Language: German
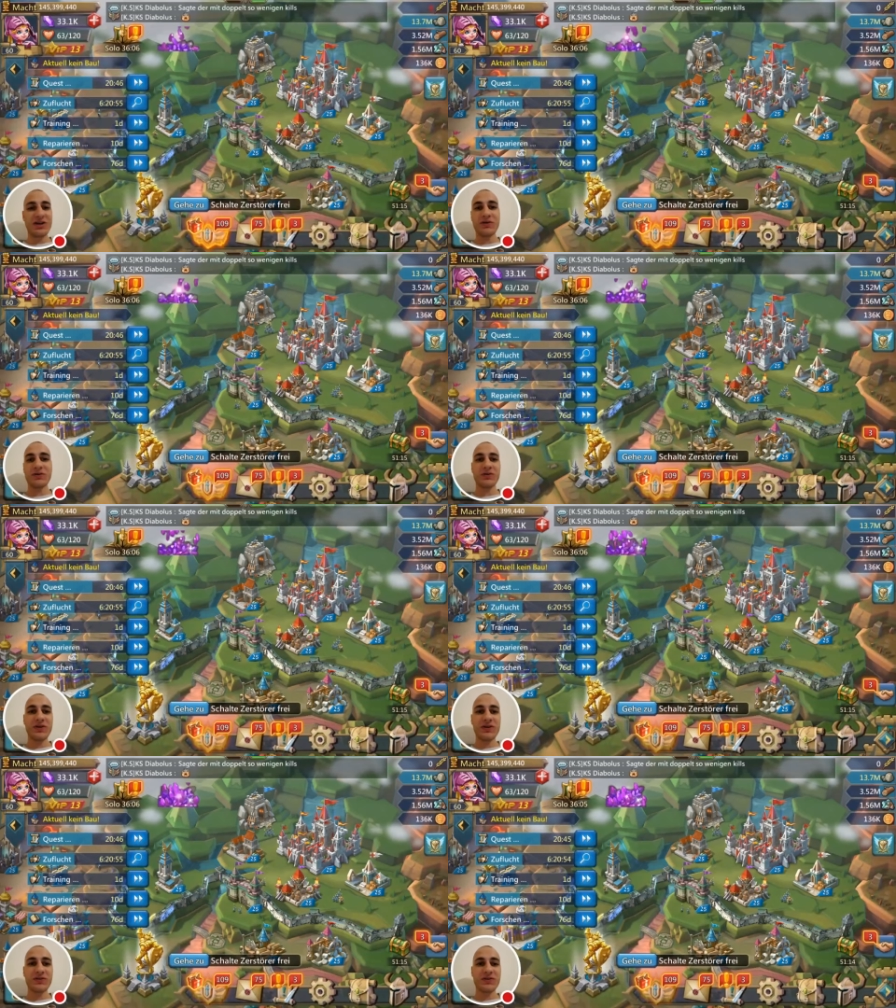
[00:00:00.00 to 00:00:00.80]
auch noch
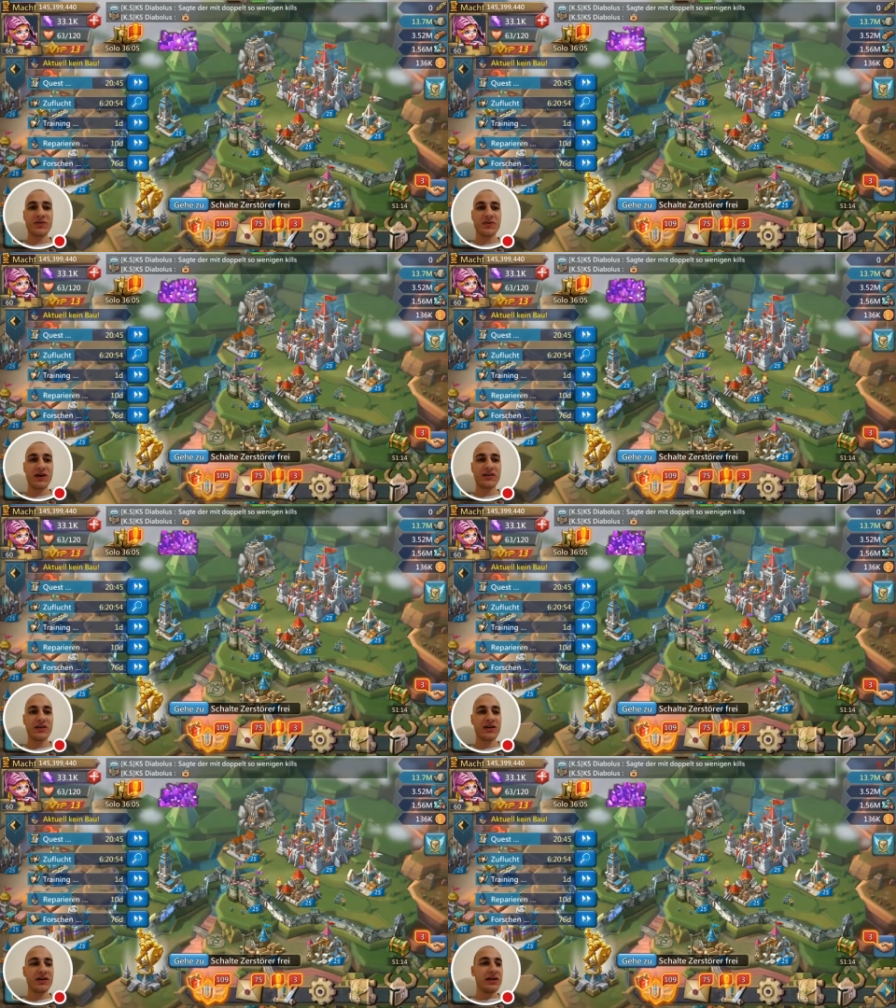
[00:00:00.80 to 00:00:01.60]
Videos und so
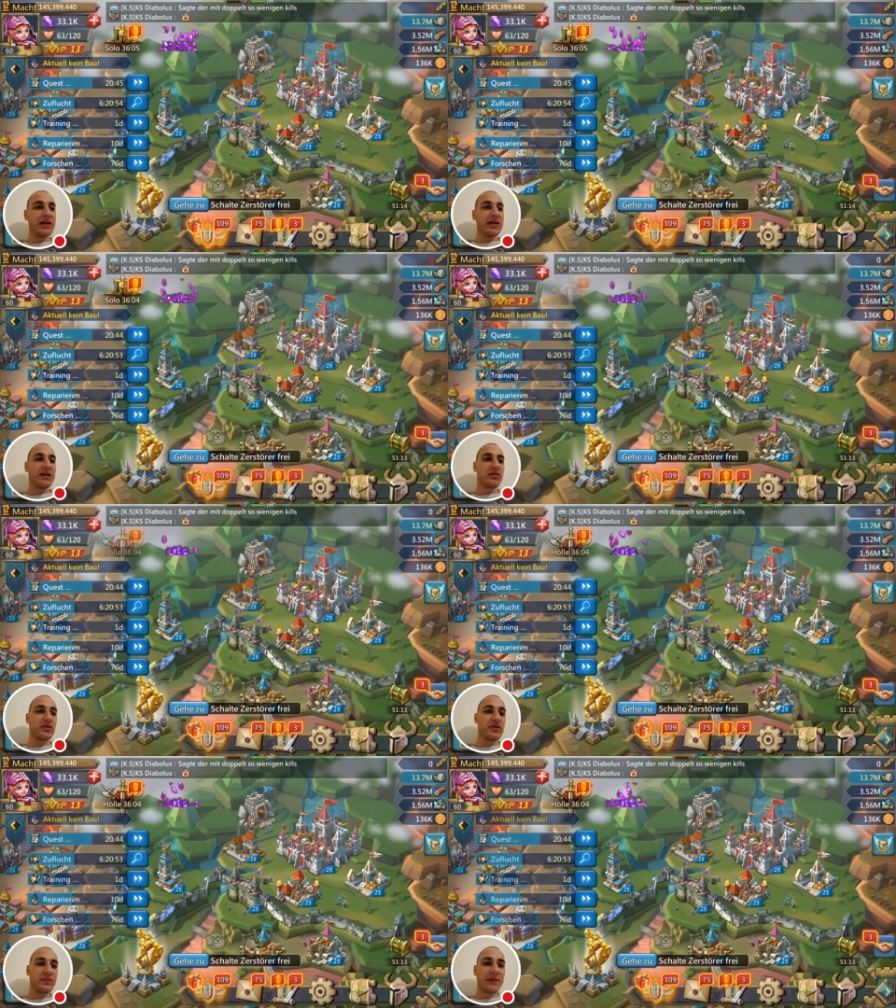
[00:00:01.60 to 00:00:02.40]
weiter.
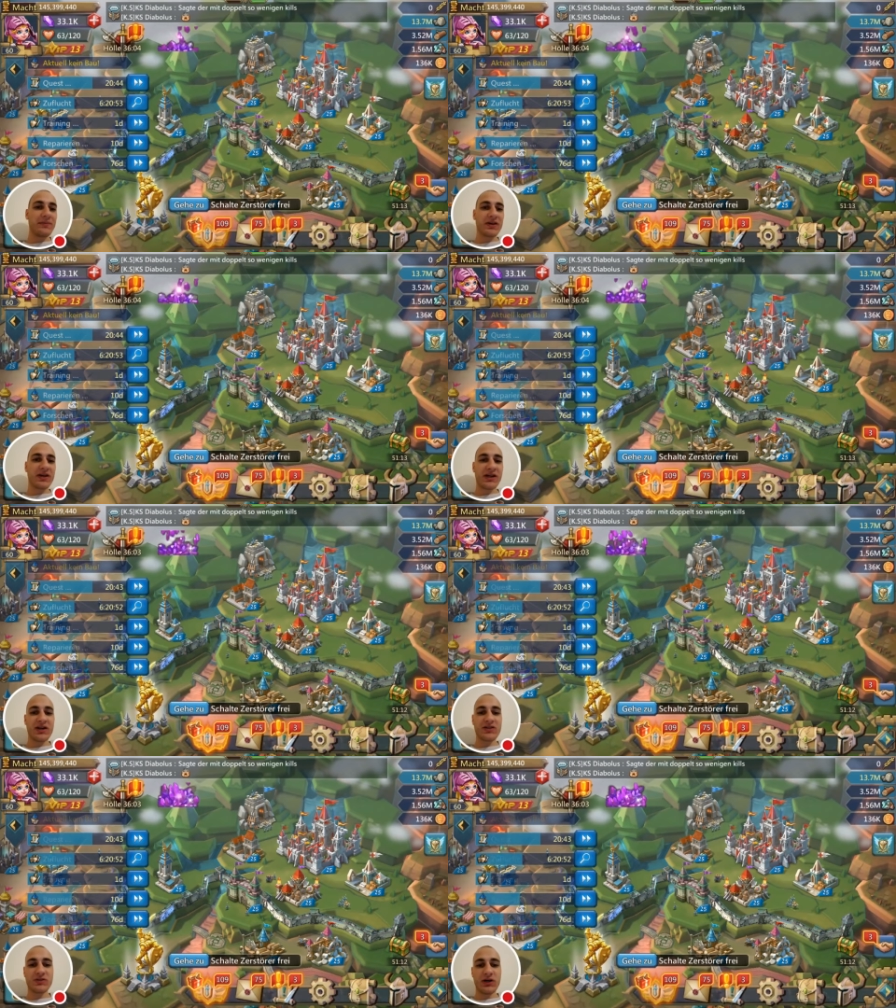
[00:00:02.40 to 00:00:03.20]
Natürlich bleibt der
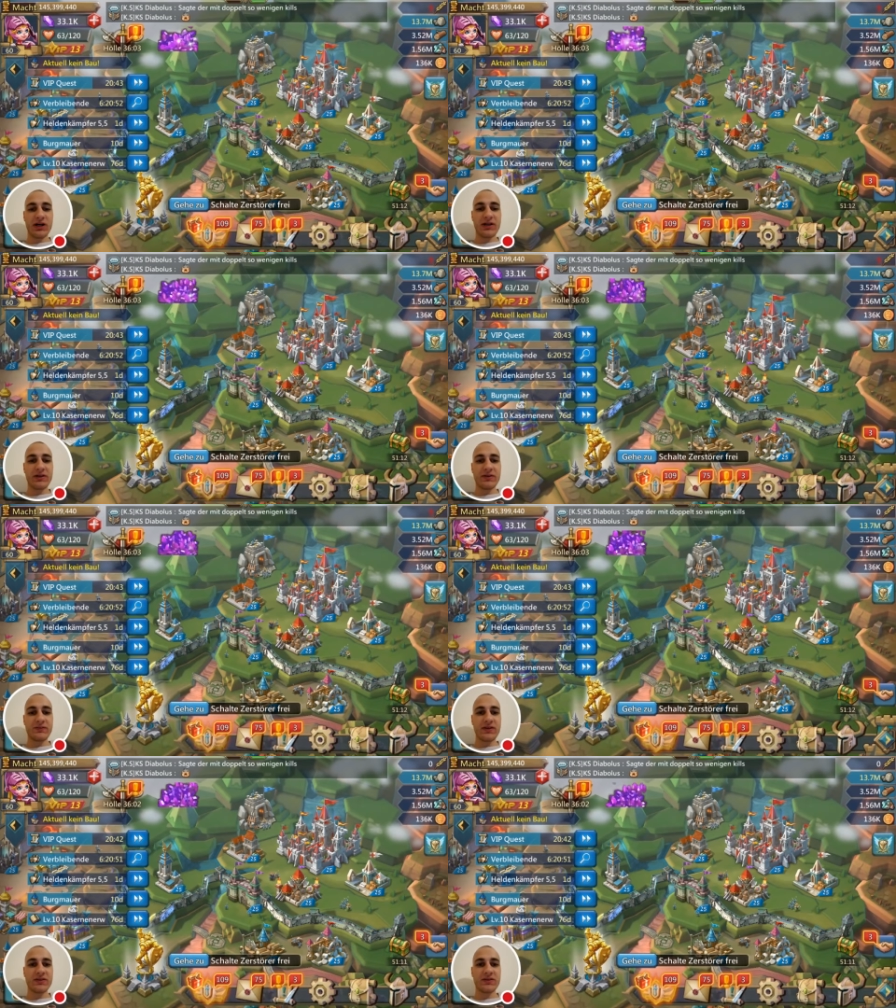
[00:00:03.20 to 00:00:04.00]
Kanal so erhalten,
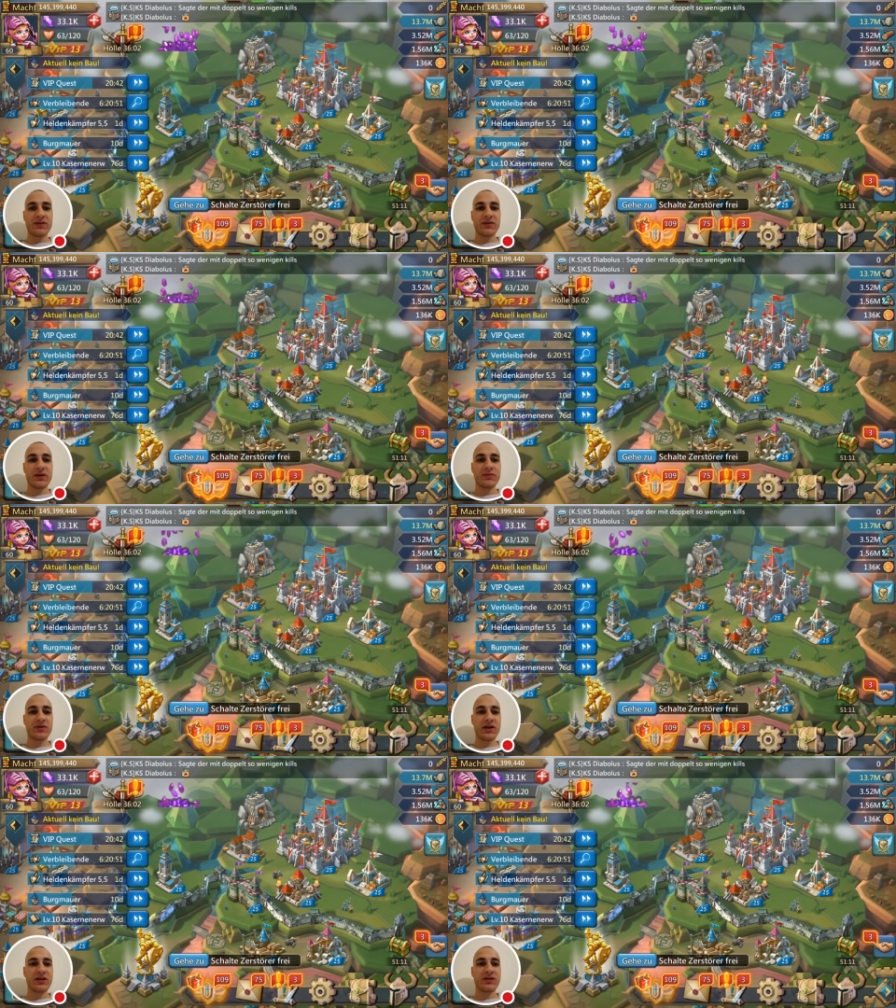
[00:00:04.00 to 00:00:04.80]
wie es ist. Es haben sich
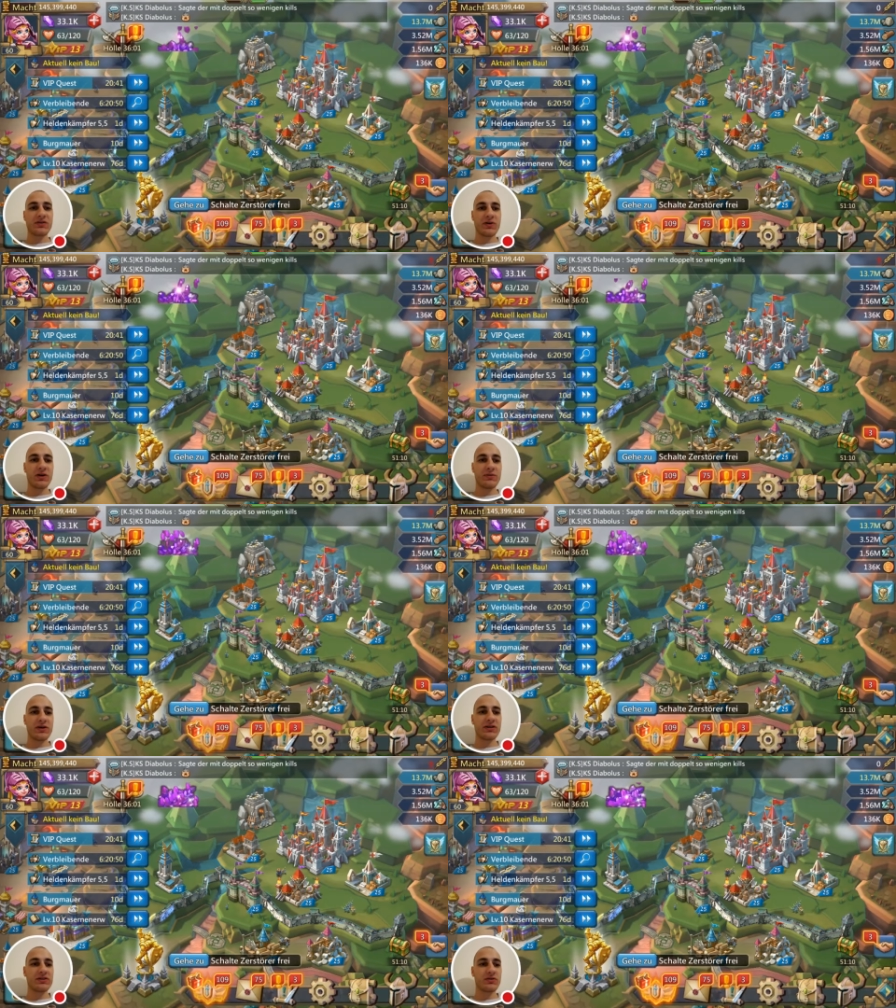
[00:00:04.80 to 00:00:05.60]
einige Sorgen
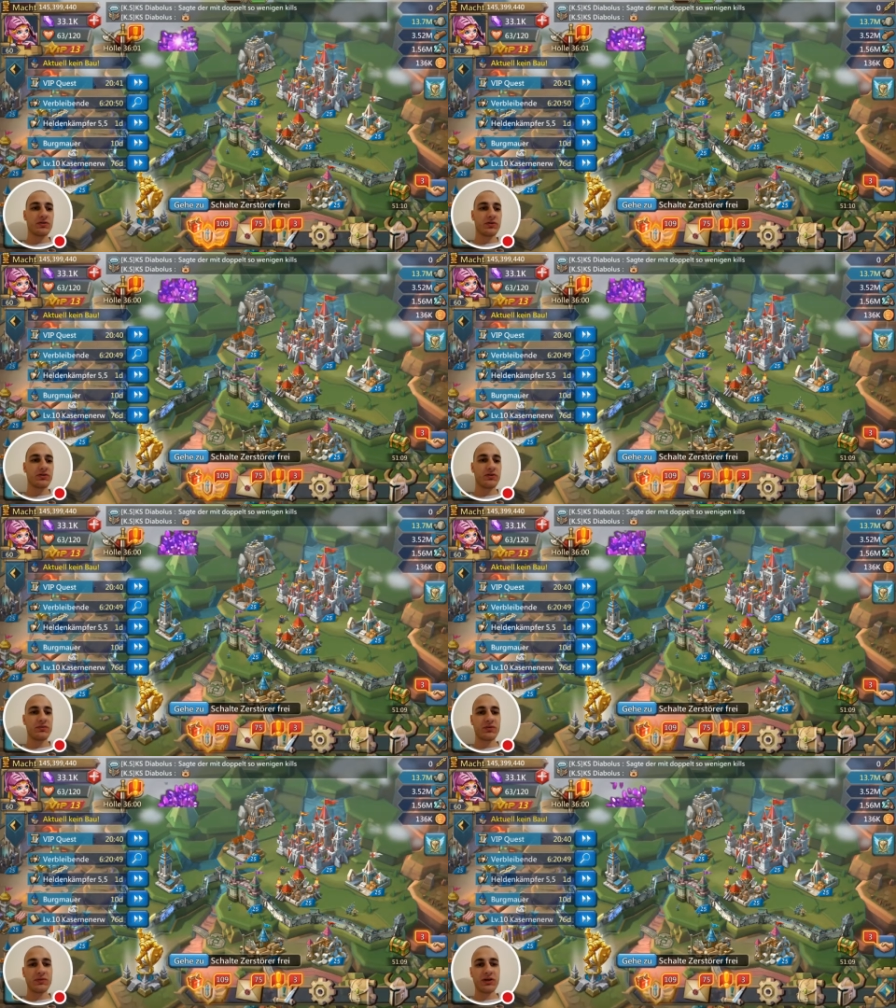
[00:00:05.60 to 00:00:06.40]
gemacht, da ich nur noch
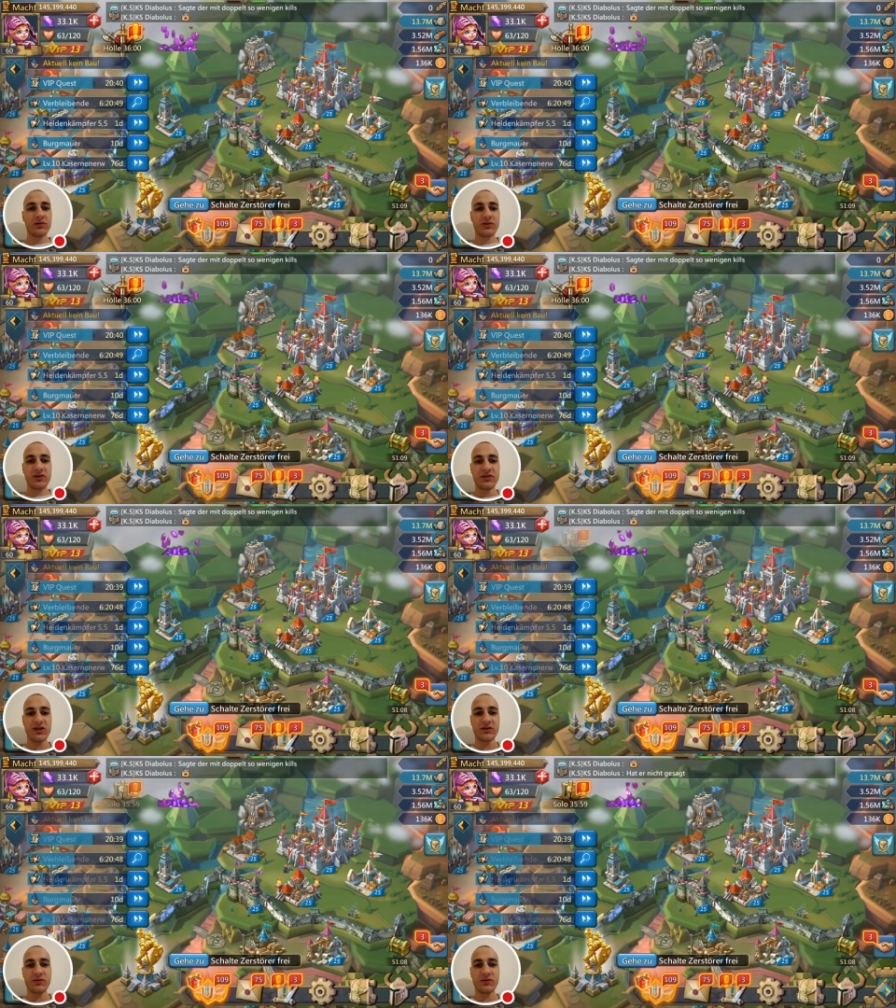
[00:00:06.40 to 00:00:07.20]
Streams mache und die nicht
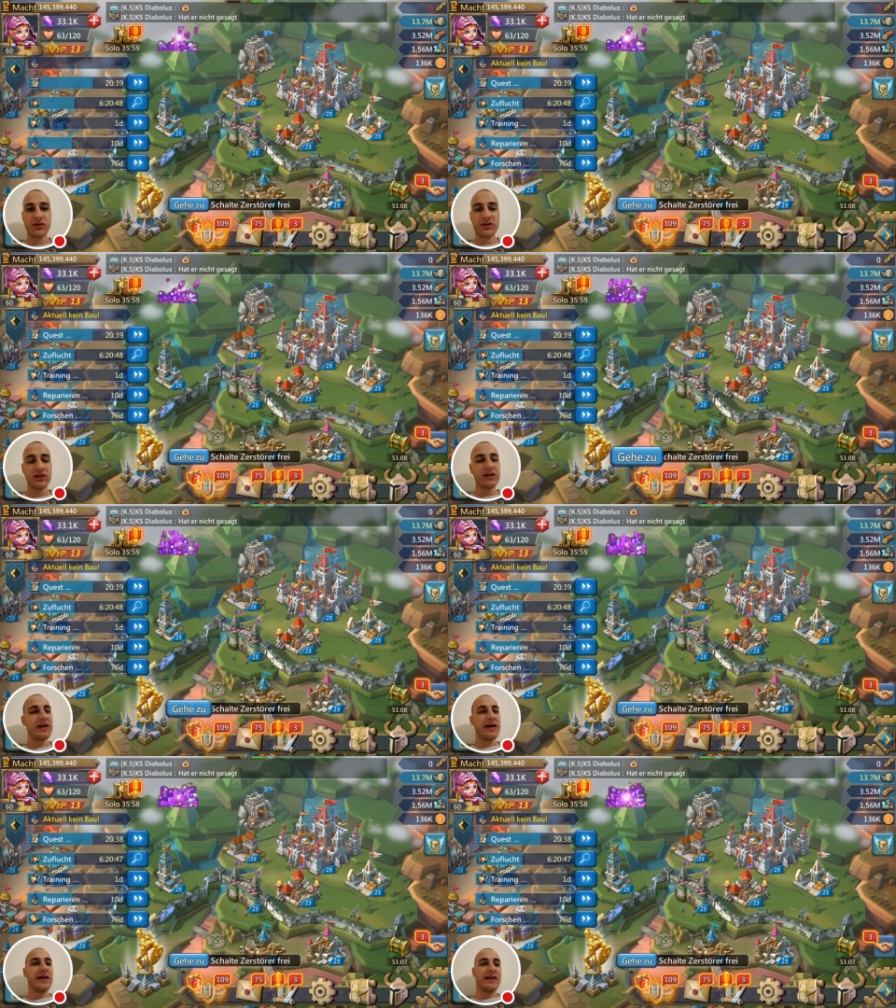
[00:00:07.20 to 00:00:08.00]
ankündige.
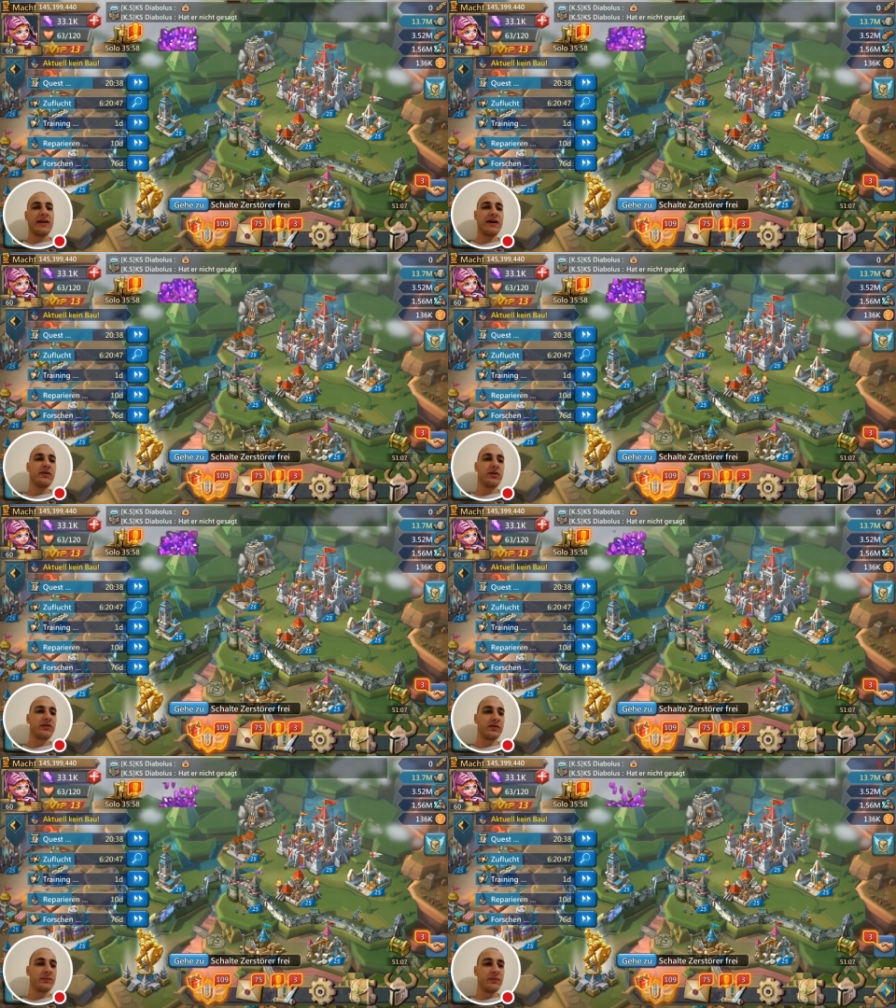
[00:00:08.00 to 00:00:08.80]
Nein,
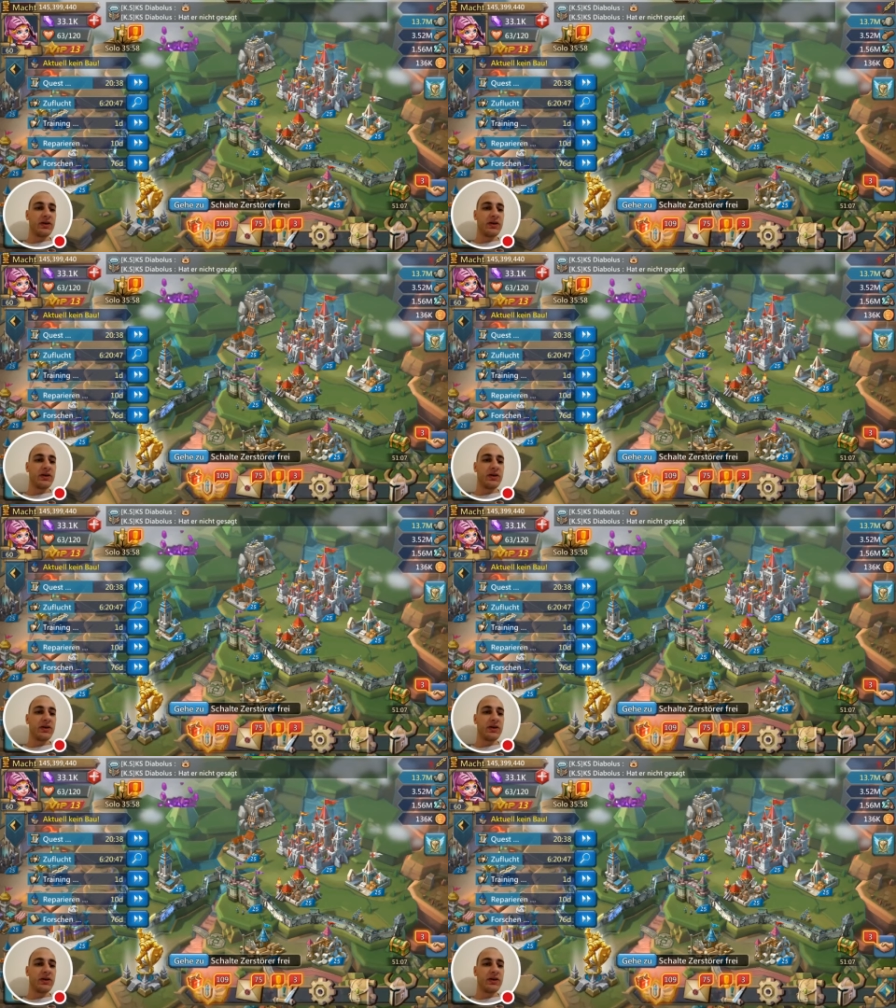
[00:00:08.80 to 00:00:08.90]
Leute.